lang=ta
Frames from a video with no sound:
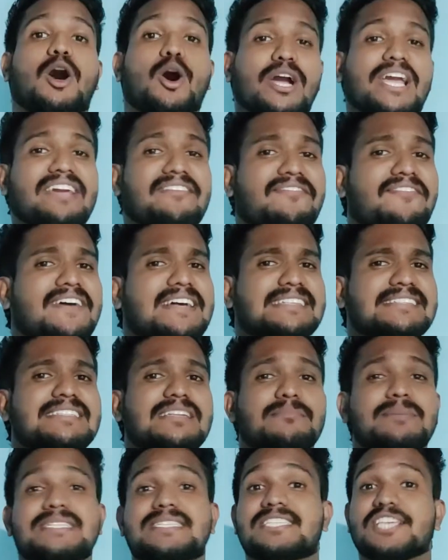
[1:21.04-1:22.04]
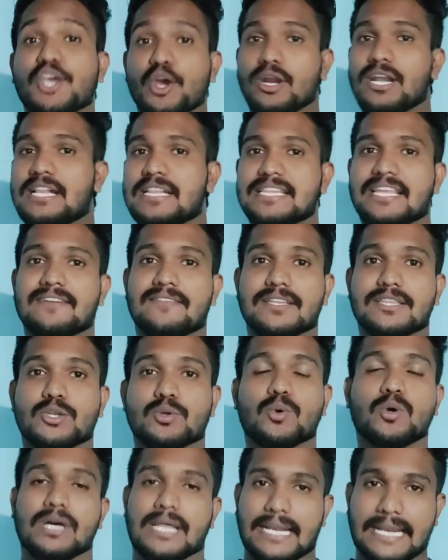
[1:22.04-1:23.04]
ஓகே ஃபர்ஸ்ட் நம்ம ஜியோல இருந்தே
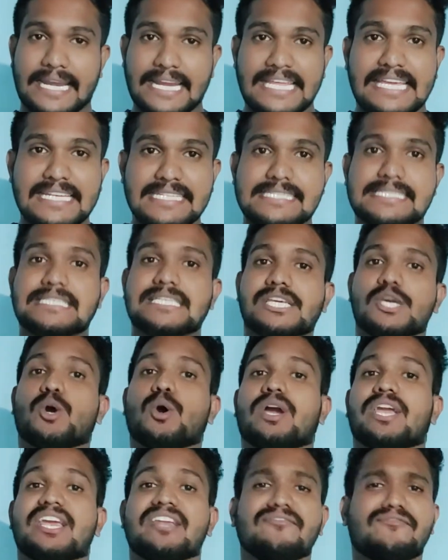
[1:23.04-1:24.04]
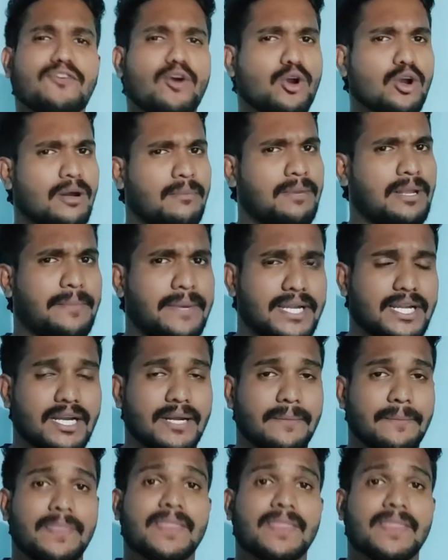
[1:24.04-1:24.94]
வந்துருவோம் ரிலையன்ஸ் ஜியோ இன்ஃபோகாம் லிமிடெட்